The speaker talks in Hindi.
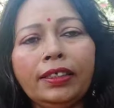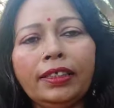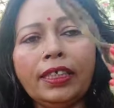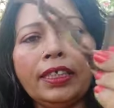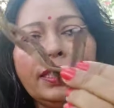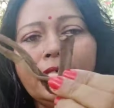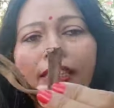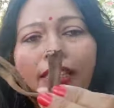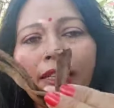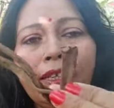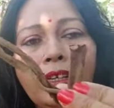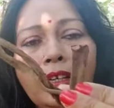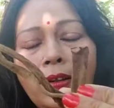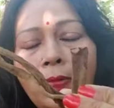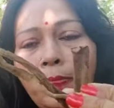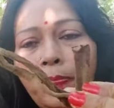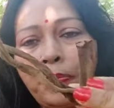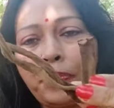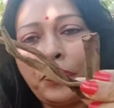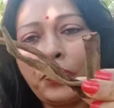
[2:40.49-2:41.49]
डंठल
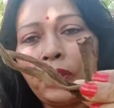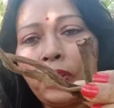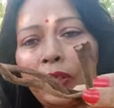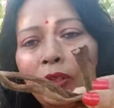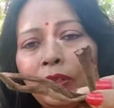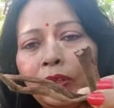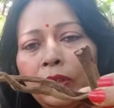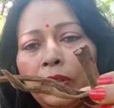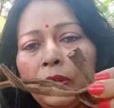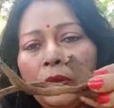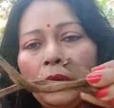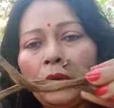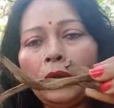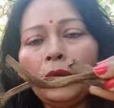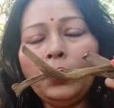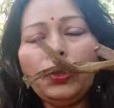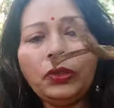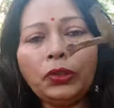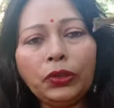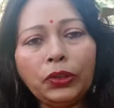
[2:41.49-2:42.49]

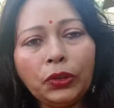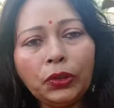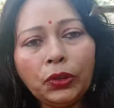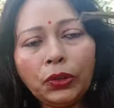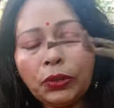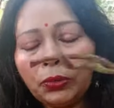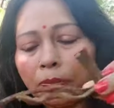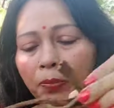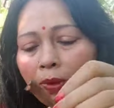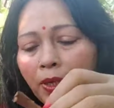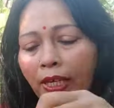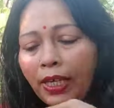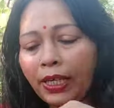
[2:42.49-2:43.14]
वो लोग जो